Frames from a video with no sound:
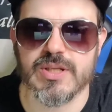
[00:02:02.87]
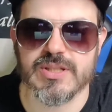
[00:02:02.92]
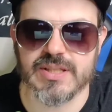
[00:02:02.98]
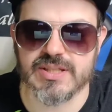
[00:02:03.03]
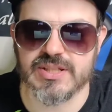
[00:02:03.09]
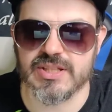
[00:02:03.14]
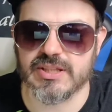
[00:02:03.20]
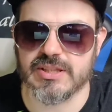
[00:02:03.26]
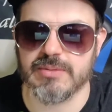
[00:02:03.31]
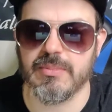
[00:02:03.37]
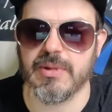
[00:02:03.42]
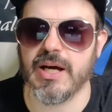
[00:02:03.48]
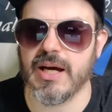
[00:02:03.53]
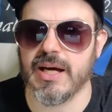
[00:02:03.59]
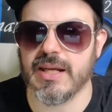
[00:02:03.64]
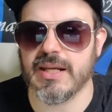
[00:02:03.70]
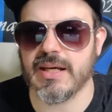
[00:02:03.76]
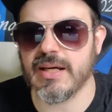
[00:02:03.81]
questa
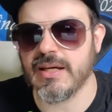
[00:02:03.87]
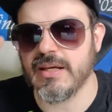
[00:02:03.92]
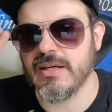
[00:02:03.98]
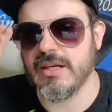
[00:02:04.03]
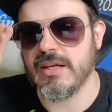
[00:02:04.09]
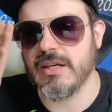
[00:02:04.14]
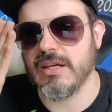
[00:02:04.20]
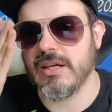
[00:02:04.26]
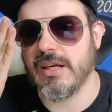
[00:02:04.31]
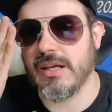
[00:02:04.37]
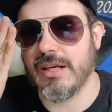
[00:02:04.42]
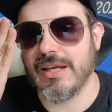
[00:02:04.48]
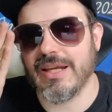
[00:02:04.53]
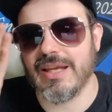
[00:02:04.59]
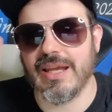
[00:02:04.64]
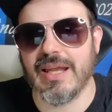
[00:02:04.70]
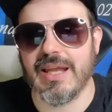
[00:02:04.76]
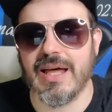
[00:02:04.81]
settimana.
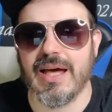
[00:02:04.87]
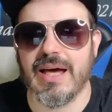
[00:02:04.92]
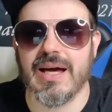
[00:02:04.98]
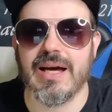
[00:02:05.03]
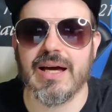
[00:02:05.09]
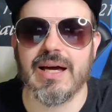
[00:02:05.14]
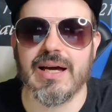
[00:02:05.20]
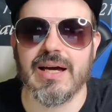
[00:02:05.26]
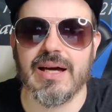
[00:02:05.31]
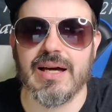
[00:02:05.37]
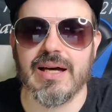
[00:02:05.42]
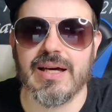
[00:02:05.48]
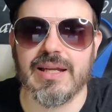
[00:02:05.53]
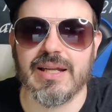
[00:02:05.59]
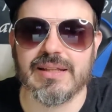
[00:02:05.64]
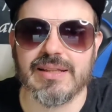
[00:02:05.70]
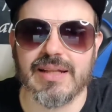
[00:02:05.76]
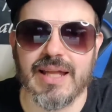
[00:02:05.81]

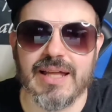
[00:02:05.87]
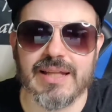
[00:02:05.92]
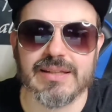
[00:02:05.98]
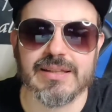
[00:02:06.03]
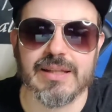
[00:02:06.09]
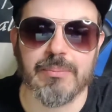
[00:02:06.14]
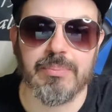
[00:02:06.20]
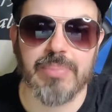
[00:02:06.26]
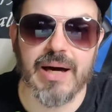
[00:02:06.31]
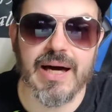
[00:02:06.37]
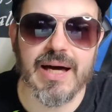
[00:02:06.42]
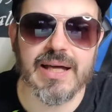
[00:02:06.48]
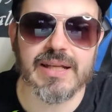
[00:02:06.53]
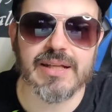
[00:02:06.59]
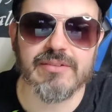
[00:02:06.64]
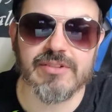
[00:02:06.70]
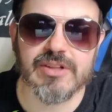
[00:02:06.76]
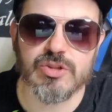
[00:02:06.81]
La, L'Atalanta
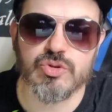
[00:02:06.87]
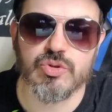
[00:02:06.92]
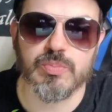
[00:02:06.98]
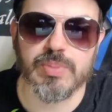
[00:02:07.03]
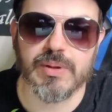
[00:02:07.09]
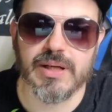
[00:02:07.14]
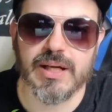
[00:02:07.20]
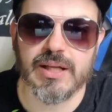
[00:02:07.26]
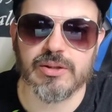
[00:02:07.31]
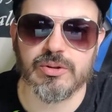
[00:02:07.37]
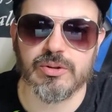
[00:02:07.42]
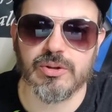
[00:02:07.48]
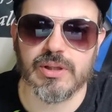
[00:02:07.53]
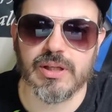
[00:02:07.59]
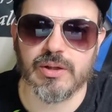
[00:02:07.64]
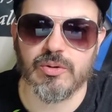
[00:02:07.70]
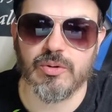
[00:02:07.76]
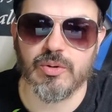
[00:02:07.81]
pare aver
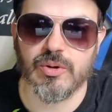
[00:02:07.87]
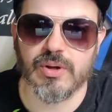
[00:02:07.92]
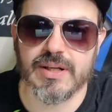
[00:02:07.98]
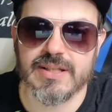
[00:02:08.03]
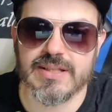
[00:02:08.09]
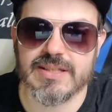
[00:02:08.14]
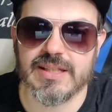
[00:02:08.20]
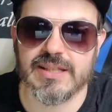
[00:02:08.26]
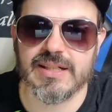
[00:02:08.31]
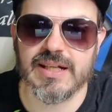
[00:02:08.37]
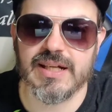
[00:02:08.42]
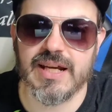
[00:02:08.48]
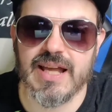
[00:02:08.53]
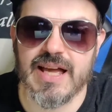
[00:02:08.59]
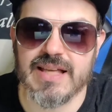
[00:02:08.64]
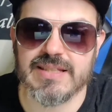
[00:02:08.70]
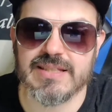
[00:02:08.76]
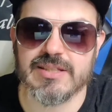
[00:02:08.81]
superato la concorrenza della
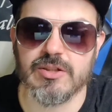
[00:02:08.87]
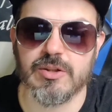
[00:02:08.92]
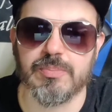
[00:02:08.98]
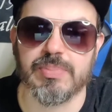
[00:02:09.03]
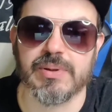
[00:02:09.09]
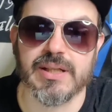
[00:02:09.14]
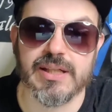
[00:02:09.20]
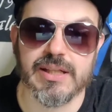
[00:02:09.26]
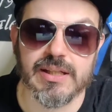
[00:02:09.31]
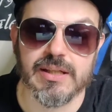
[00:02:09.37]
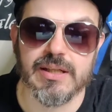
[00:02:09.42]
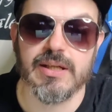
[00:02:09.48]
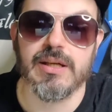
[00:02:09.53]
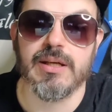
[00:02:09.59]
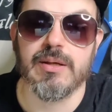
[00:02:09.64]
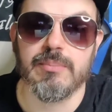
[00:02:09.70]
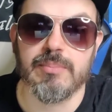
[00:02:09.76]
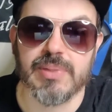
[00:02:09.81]
Lazio per,
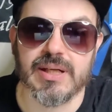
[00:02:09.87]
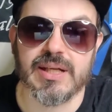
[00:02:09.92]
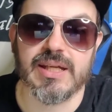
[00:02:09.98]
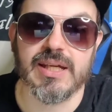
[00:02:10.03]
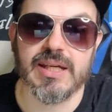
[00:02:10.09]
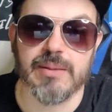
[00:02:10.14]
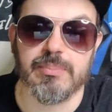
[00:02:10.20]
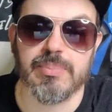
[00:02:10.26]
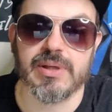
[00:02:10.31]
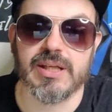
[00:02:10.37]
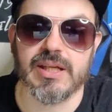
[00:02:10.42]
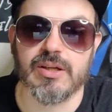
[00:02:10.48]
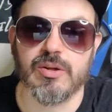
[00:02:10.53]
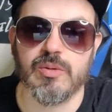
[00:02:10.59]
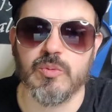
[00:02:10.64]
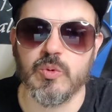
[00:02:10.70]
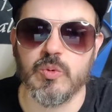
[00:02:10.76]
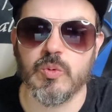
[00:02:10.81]
perché? Perché
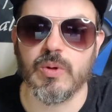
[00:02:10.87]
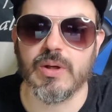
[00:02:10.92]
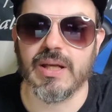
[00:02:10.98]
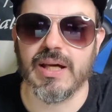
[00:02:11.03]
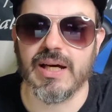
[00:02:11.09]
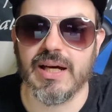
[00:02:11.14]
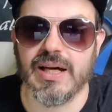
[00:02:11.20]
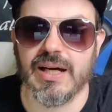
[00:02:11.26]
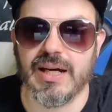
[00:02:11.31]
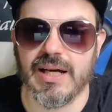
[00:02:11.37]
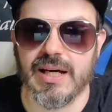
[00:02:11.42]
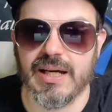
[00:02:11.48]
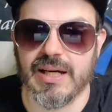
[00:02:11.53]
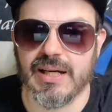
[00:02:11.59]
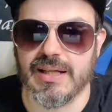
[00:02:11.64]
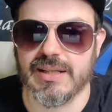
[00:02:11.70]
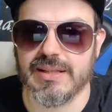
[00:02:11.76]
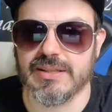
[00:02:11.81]
comunque
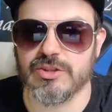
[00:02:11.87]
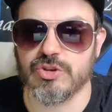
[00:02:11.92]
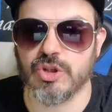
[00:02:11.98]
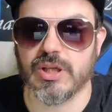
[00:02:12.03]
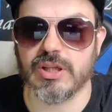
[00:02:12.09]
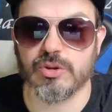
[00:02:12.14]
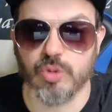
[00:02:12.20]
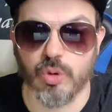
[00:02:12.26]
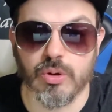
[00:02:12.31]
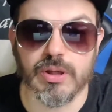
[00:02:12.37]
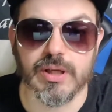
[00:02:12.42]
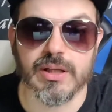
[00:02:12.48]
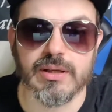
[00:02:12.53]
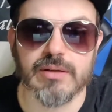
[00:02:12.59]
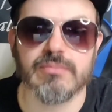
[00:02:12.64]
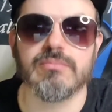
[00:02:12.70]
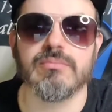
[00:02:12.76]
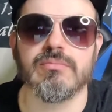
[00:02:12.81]
la, il
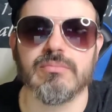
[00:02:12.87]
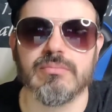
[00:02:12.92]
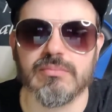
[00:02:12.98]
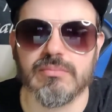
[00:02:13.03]
giocatore